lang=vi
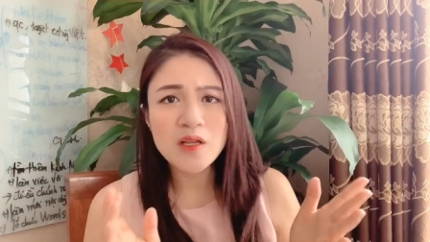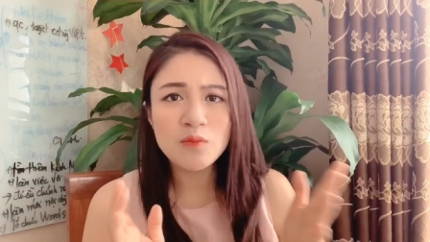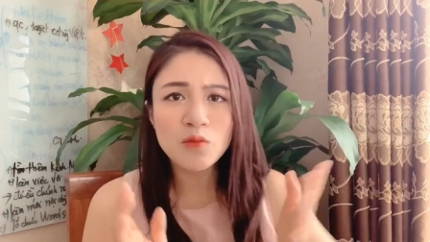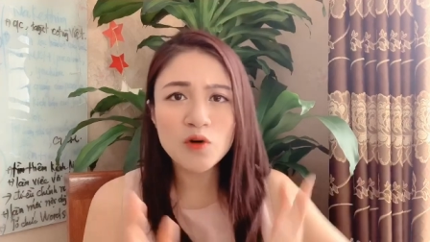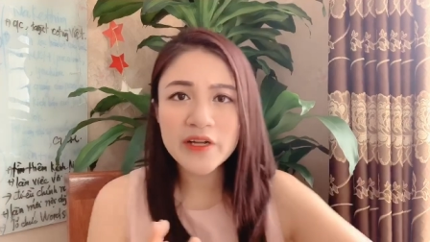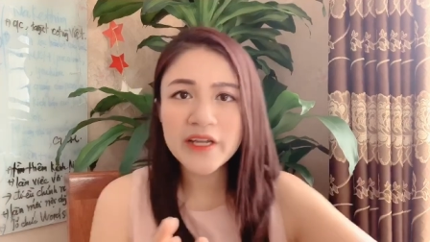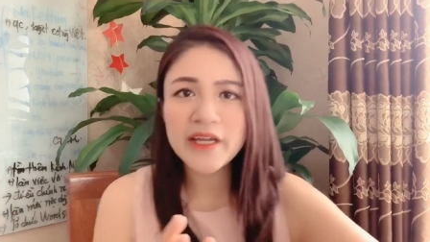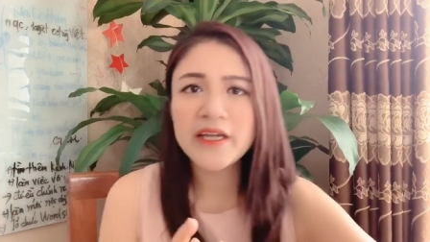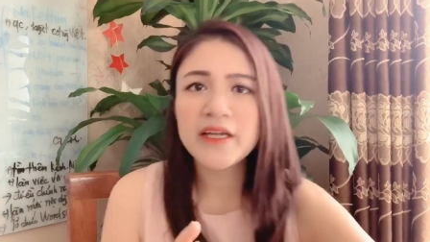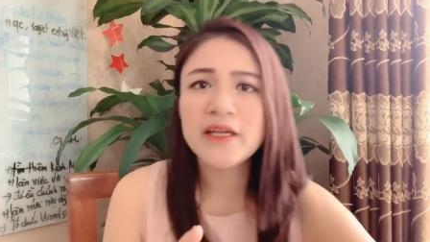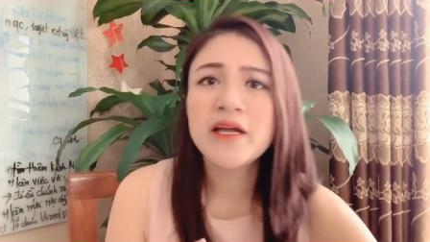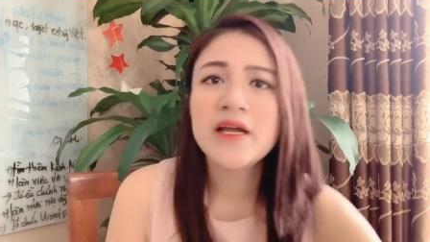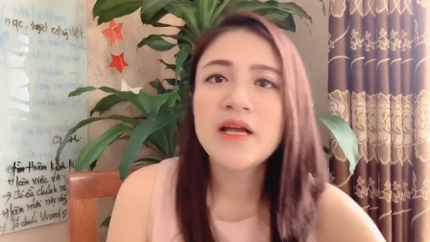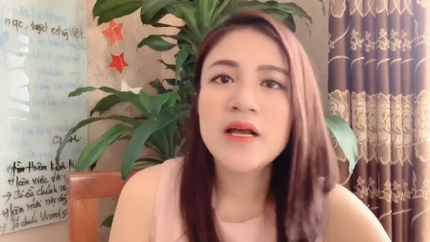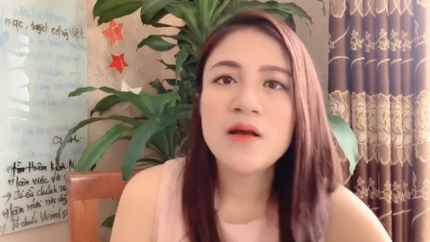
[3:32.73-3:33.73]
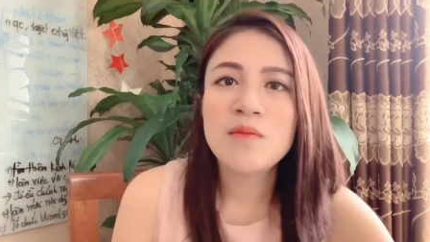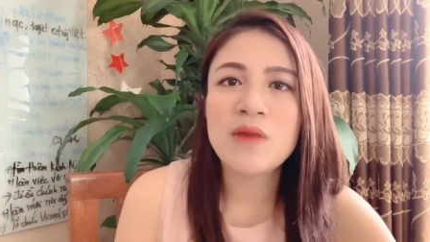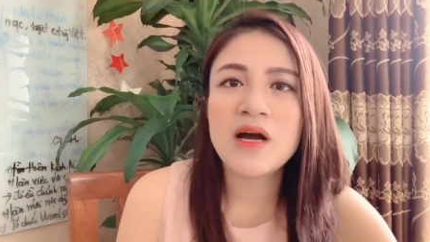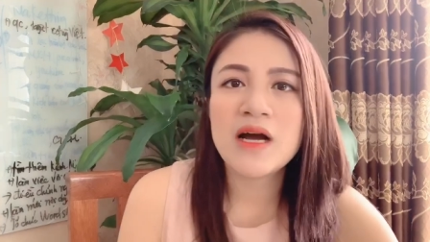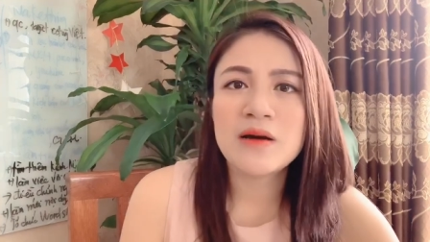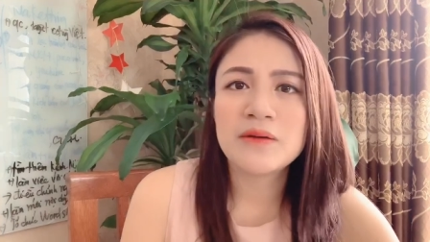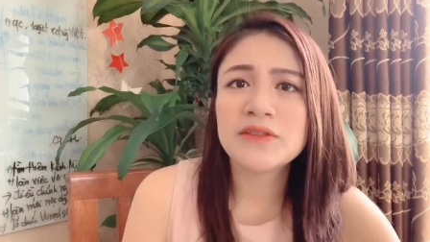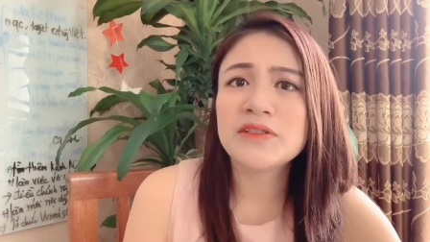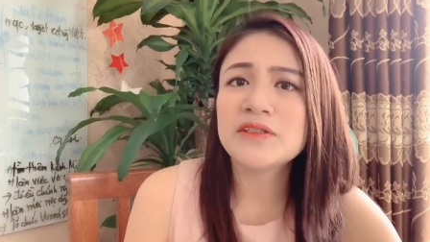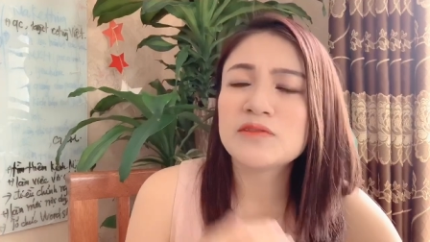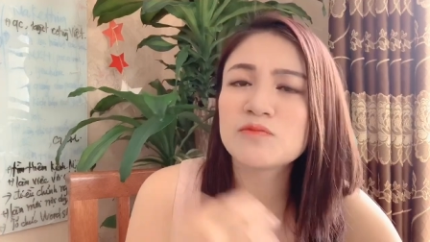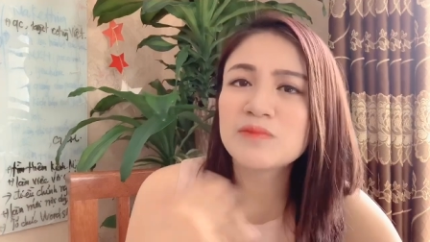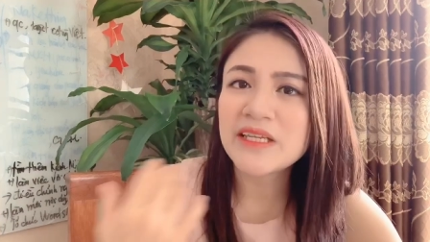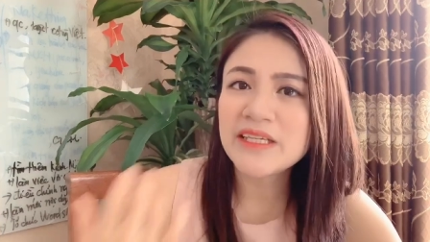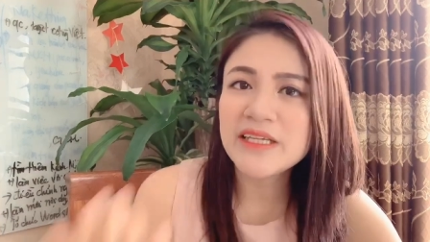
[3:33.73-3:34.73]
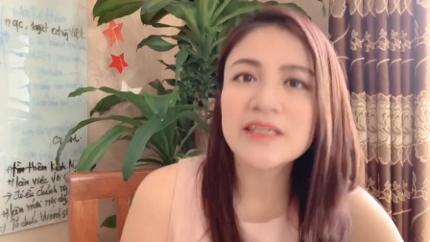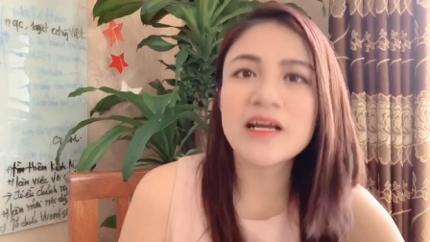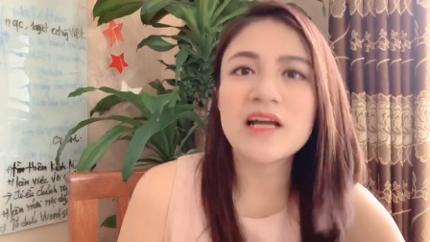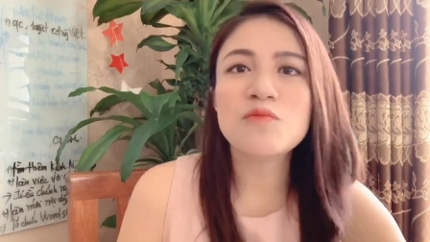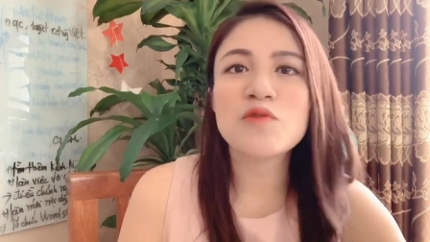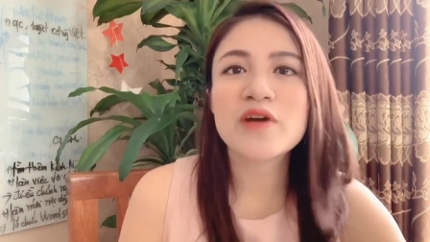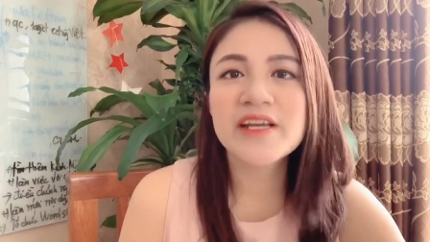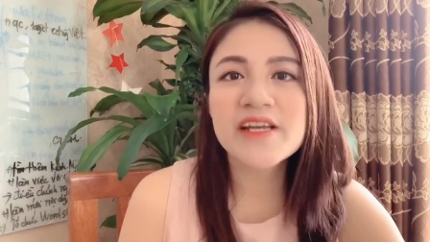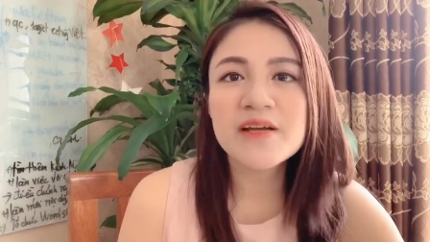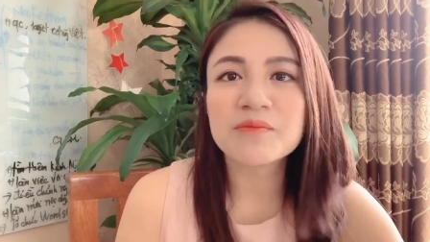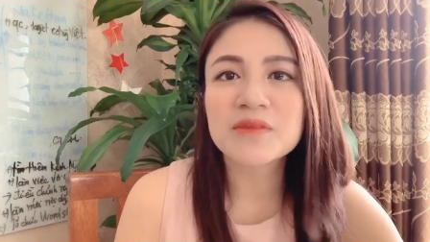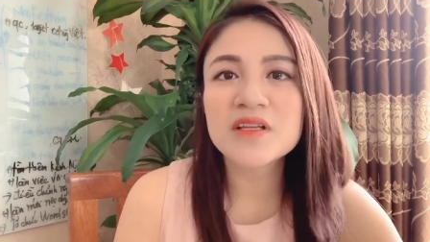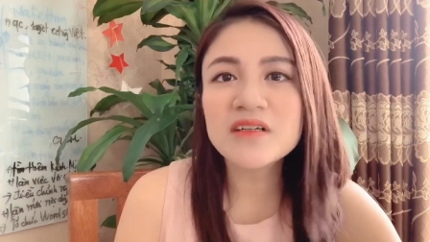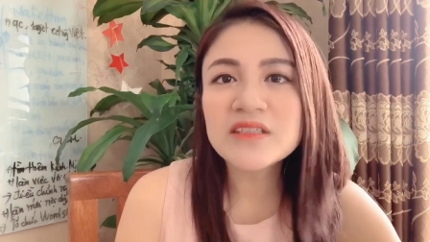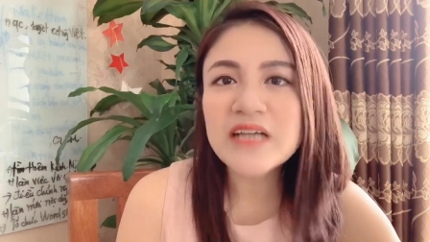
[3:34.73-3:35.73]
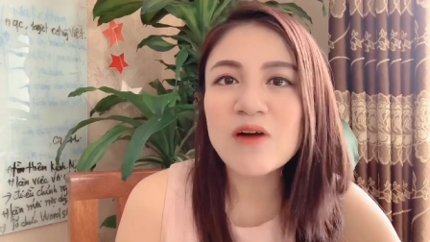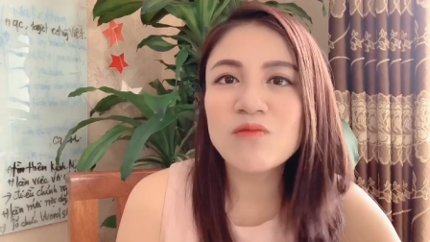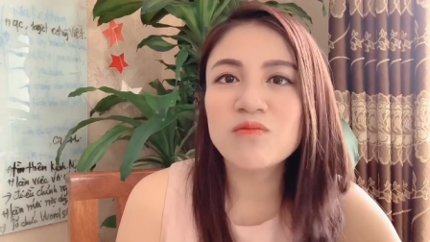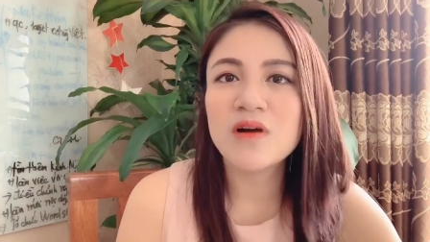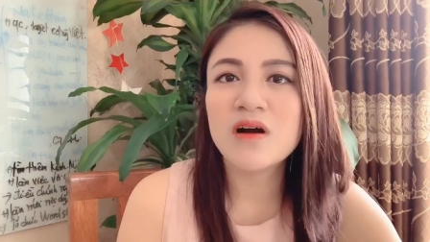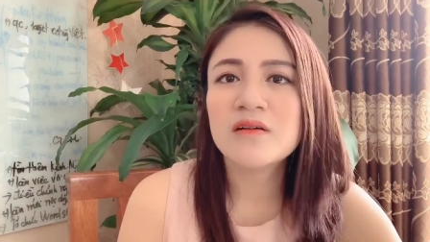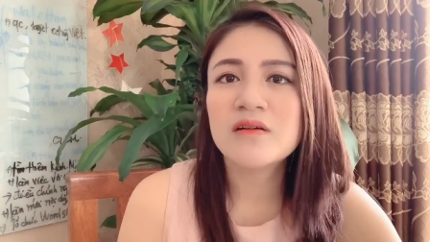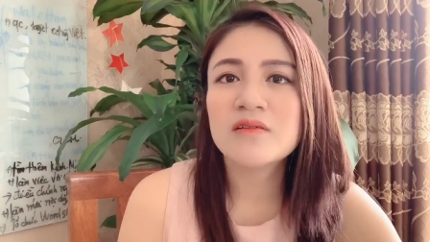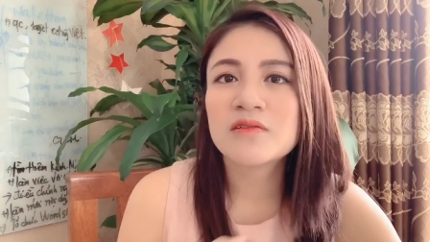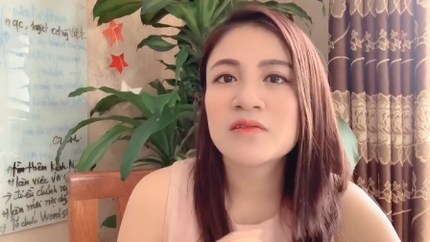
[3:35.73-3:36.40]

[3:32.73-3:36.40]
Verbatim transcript: mỗi khi mà chúng ta nhìn thấy một cái điểm tương đồng